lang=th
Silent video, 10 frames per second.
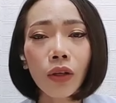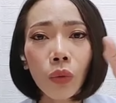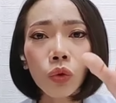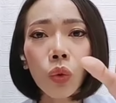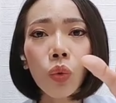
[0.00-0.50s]
น
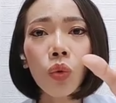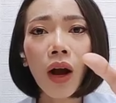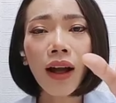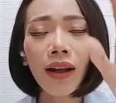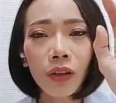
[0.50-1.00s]
มถั่ว
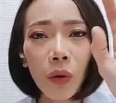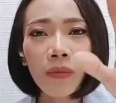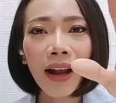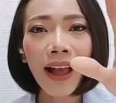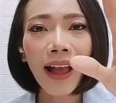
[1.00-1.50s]
นม
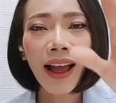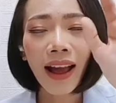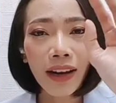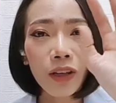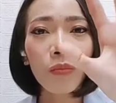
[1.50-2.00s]
งา
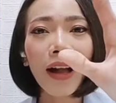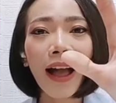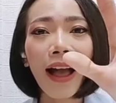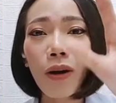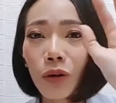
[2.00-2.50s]
นม
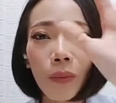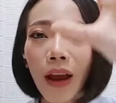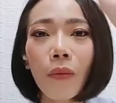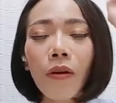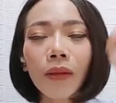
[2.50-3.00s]
ข้าวนม
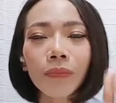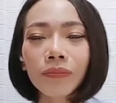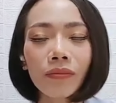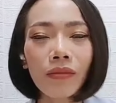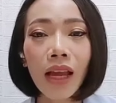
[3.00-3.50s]
แอลมอนด์
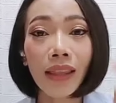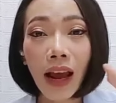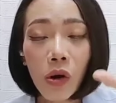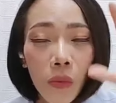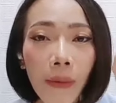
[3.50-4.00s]

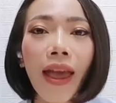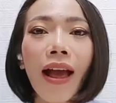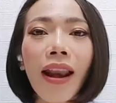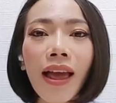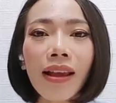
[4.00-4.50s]
ถ้าลูกไม่แพ้
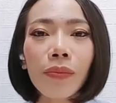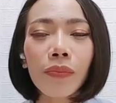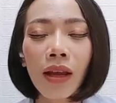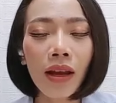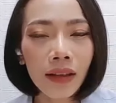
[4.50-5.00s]
อะไร
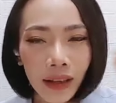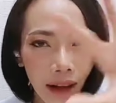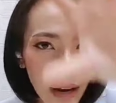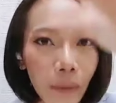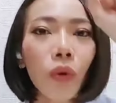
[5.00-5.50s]
กิน
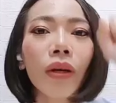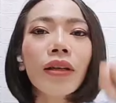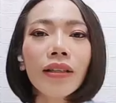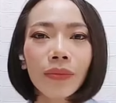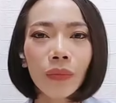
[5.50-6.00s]
ได้ทั้งหมด
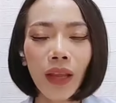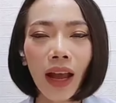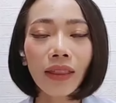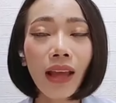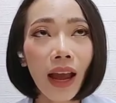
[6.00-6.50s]
เลยนะ
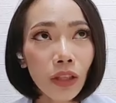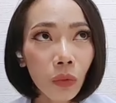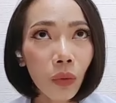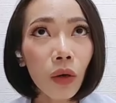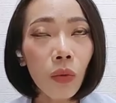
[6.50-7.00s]
คะแต่ถ้าสม
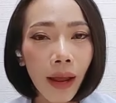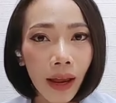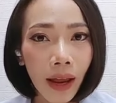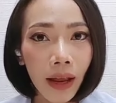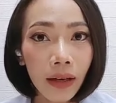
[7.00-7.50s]
มติว่าลูก
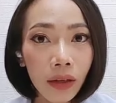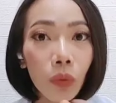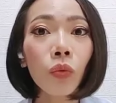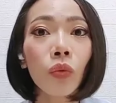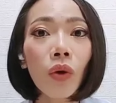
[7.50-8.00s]
แพ้น
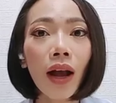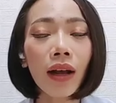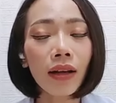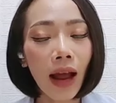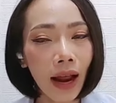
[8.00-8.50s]
มวัว
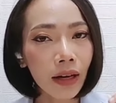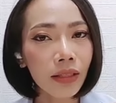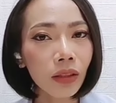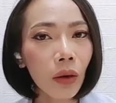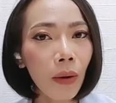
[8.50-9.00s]
อ่ะก็
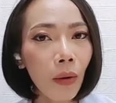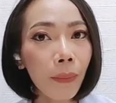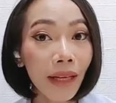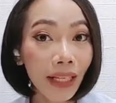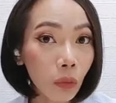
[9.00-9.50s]
จะต้องแบบว่า
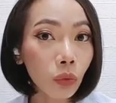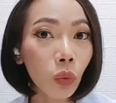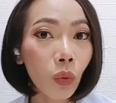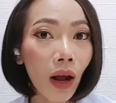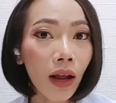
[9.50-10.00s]
ไปกินนม
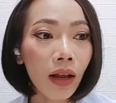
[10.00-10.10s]
ถั่ว